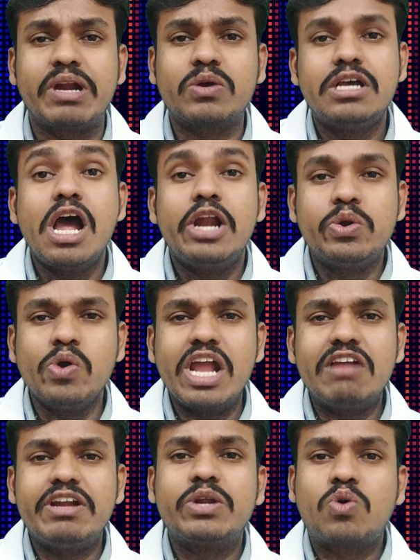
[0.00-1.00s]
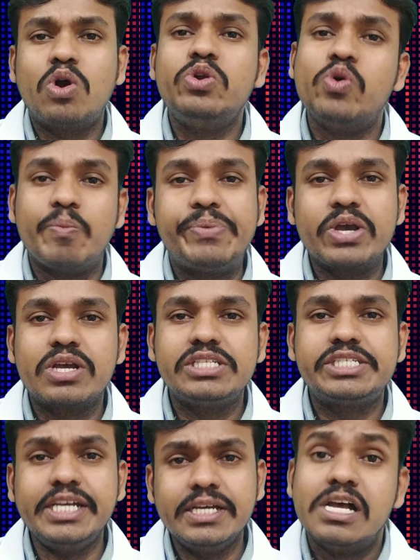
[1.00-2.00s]
మనకు టూ ఎలెవెన్ కోడ్ ను
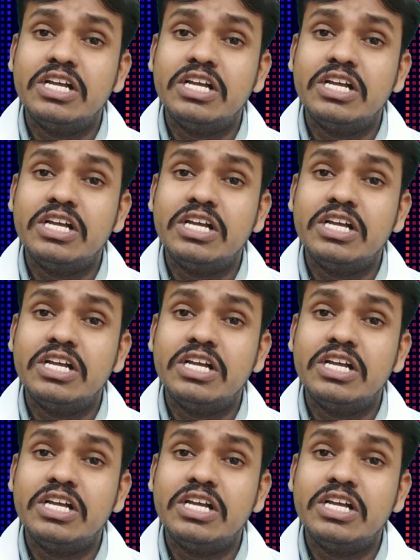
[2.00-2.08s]
ఉపయోగించి